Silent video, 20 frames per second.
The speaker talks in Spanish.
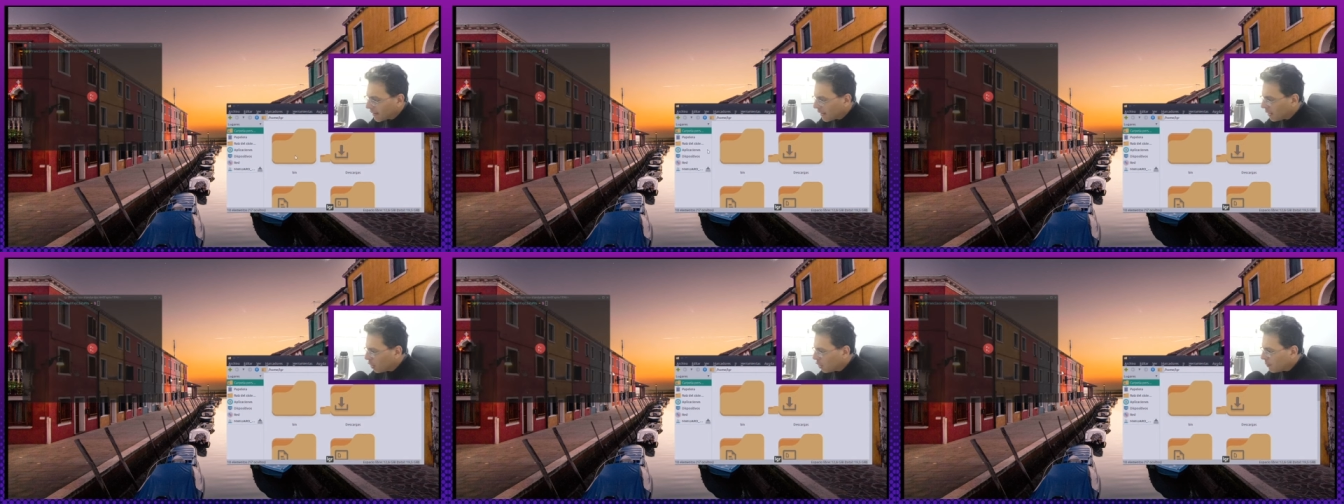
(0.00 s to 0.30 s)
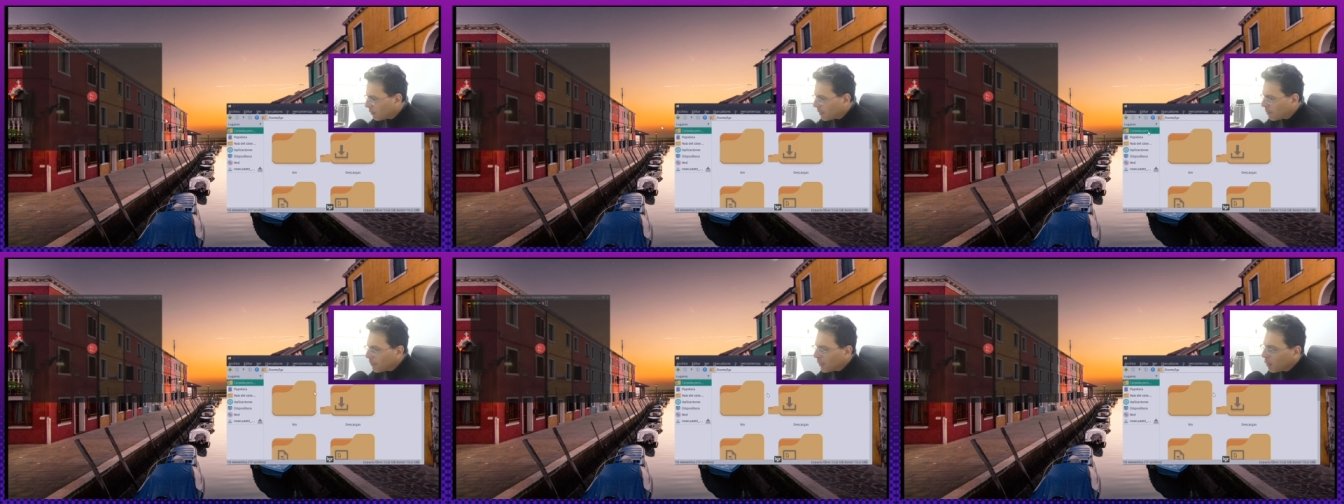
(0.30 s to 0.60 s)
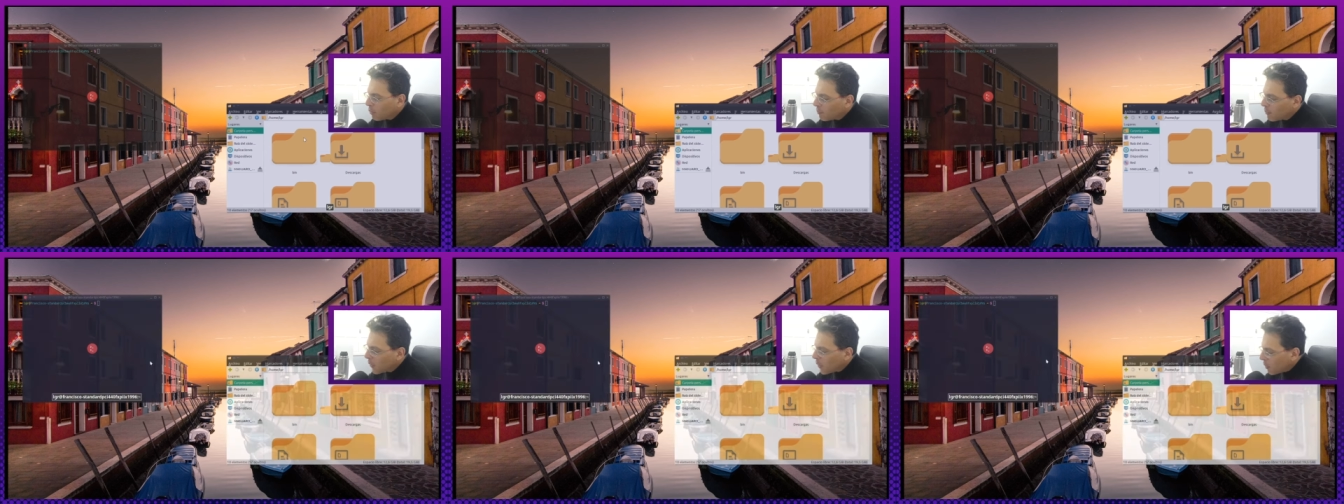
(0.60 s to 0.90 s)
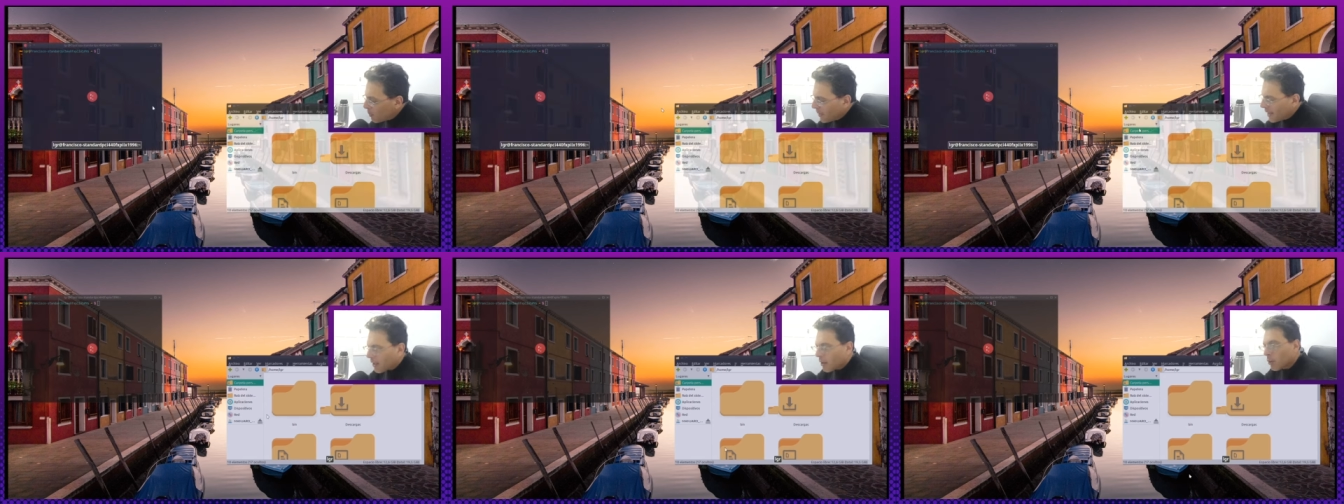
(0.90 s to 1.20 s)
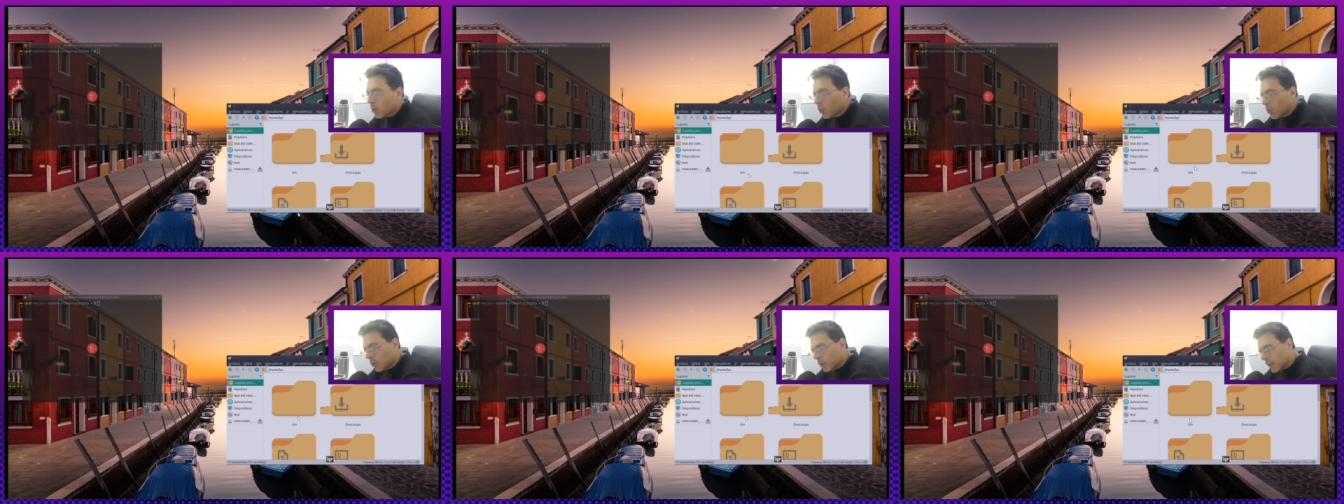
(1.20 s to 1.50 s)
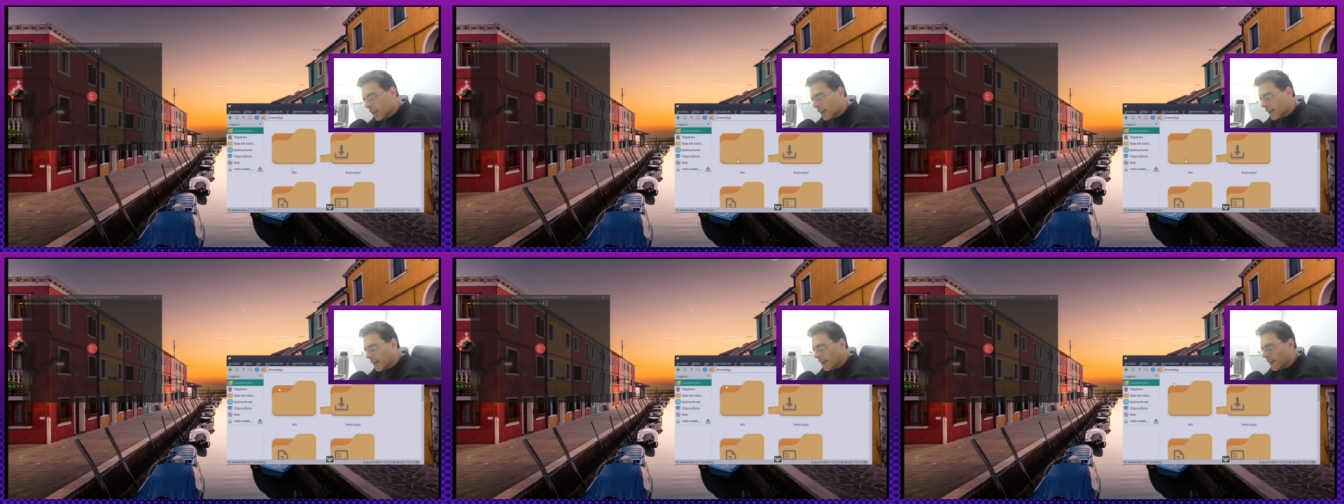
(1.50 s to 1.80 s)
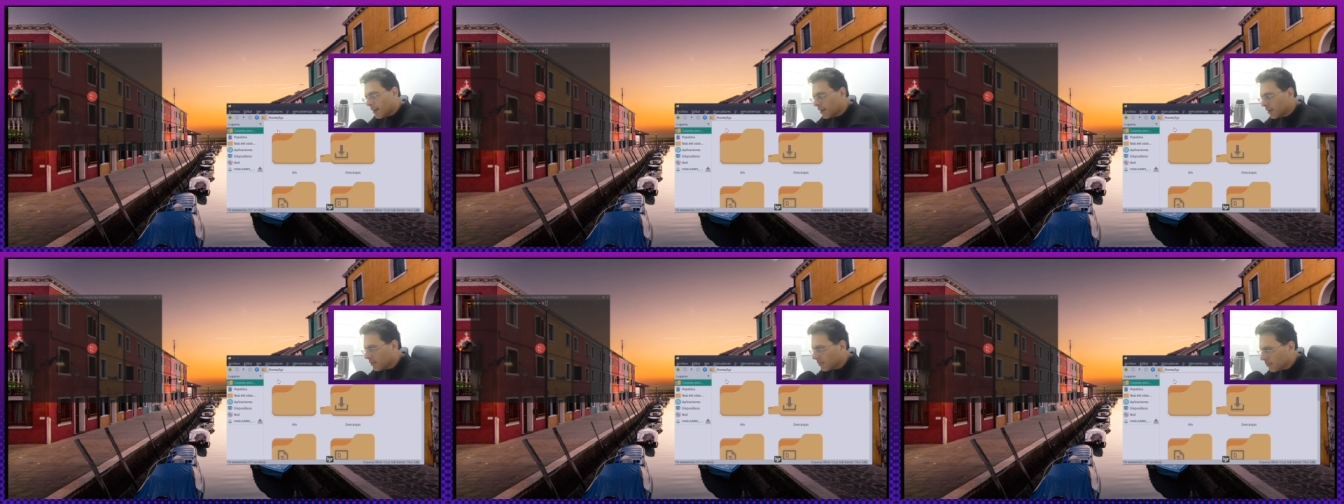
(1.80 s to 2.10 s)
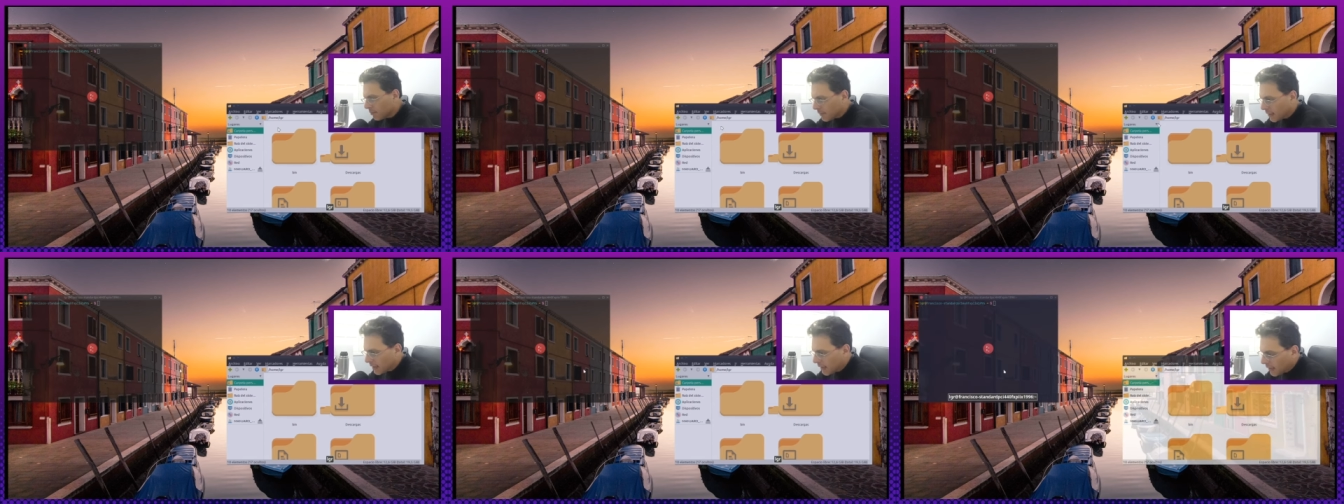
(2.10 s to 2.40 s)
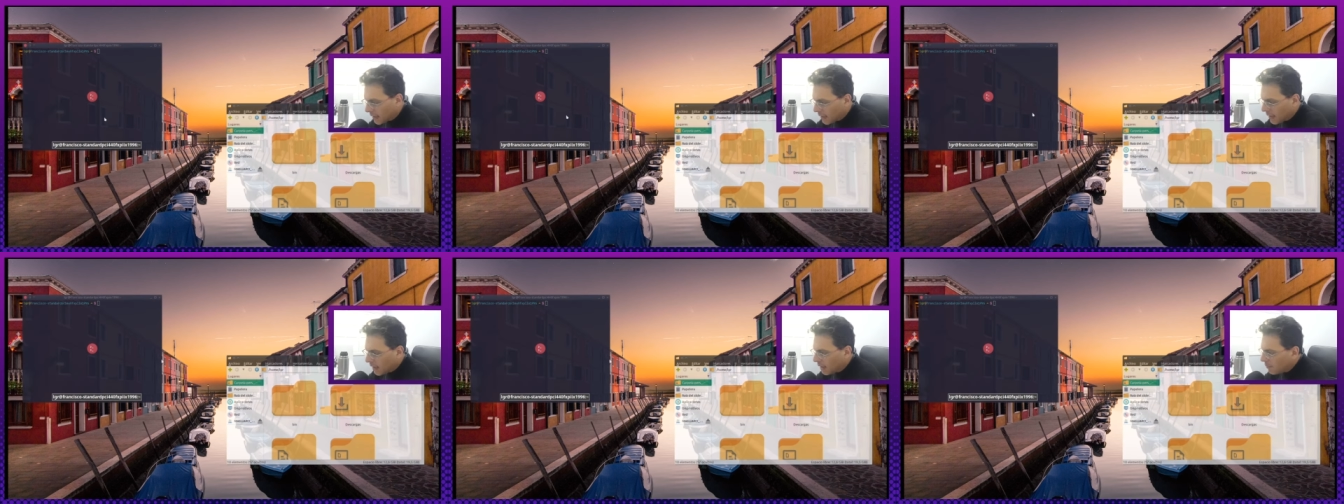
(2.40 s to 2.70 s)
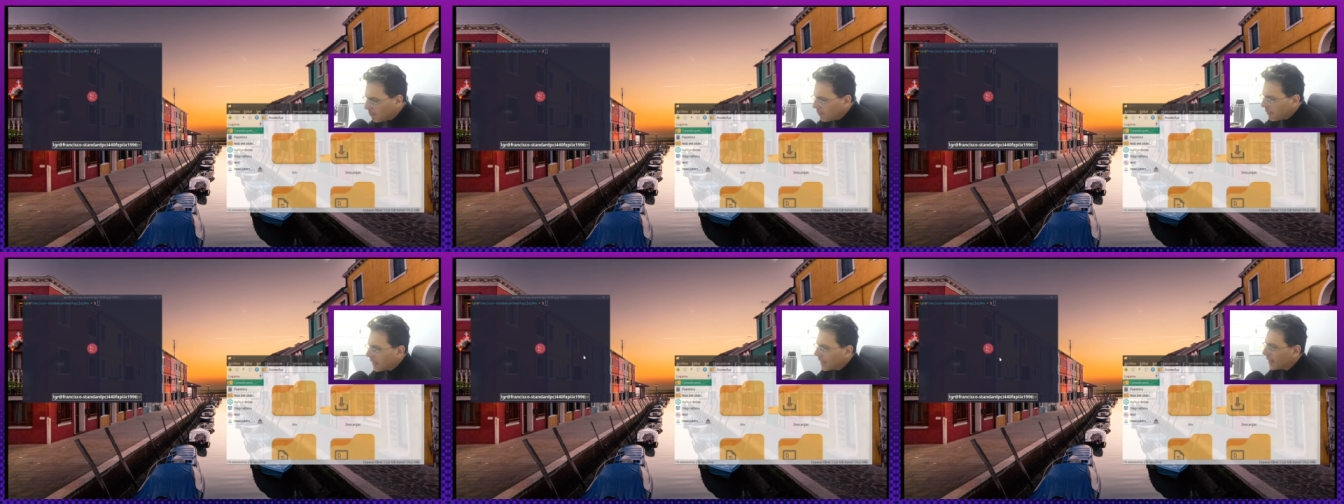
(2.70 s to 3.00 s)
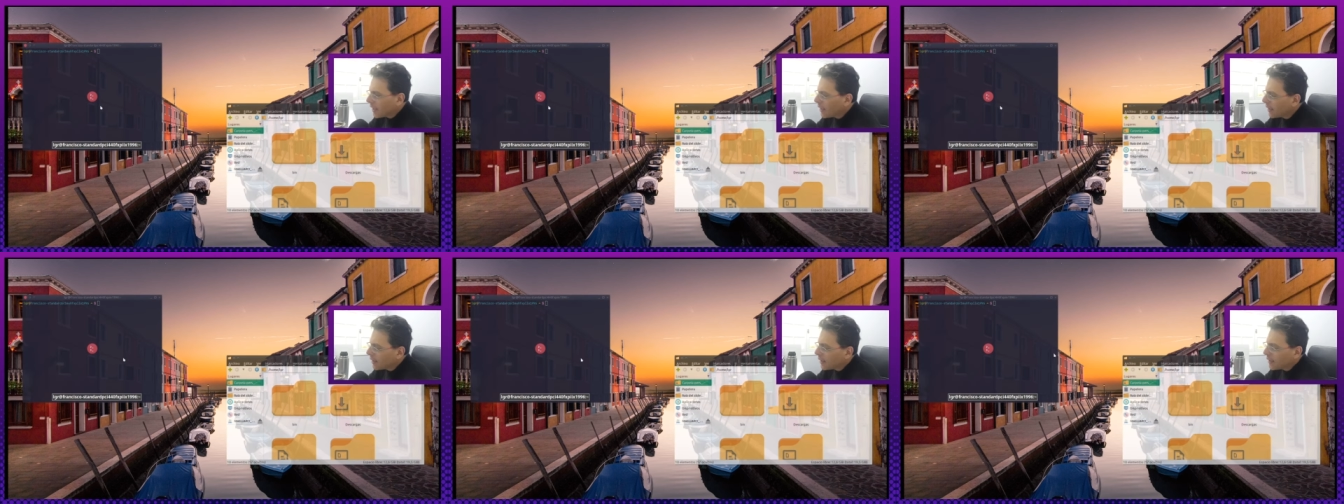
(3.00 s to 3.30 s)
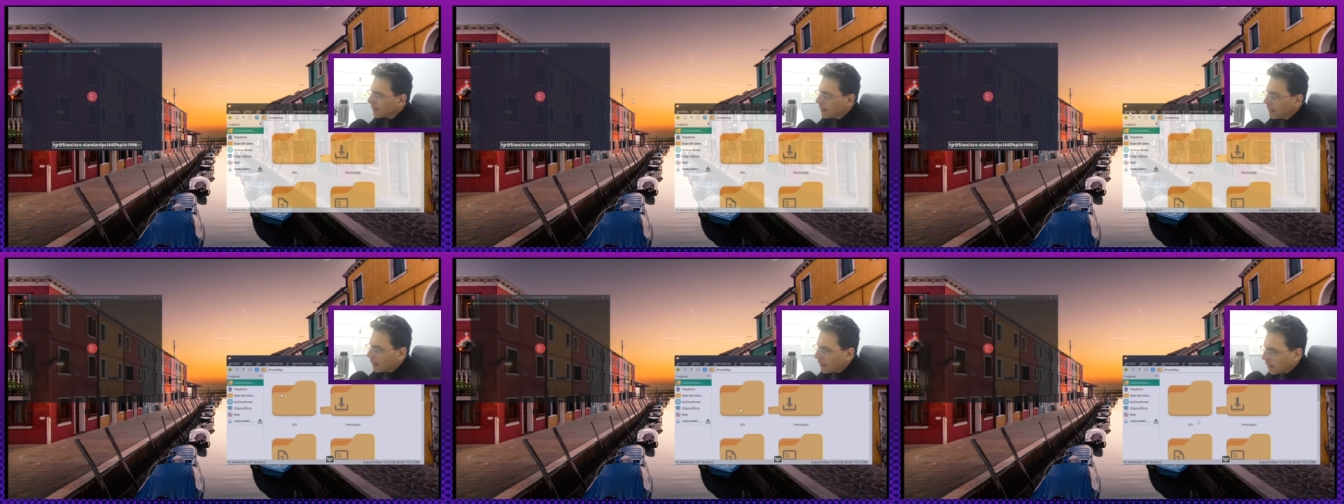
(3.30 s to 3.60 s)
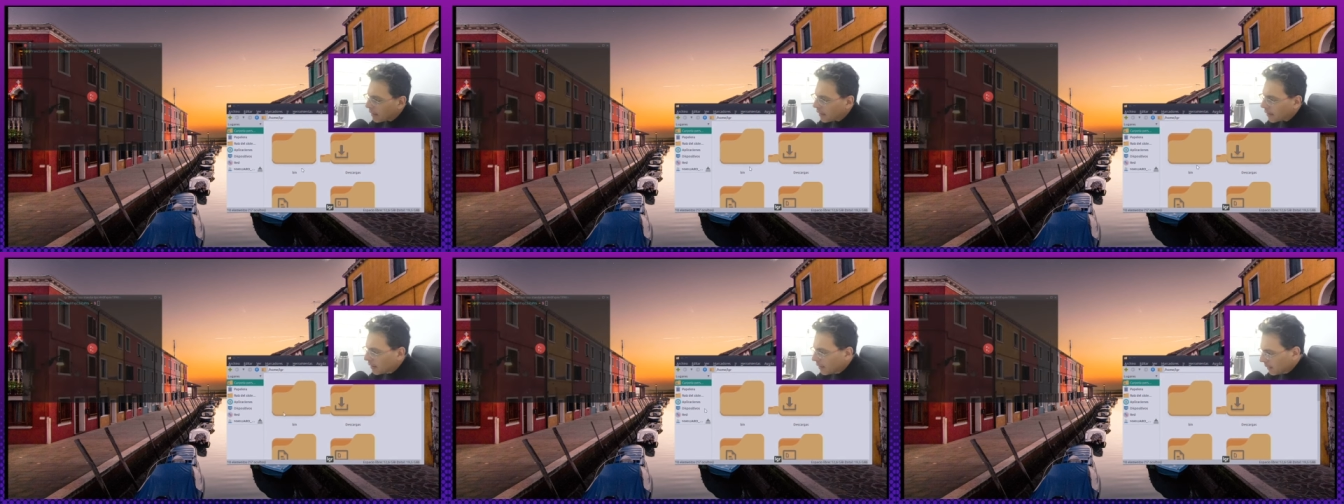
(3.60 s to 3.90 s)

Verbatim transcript: Genome, pero un poco más rústica, en realidad, para este,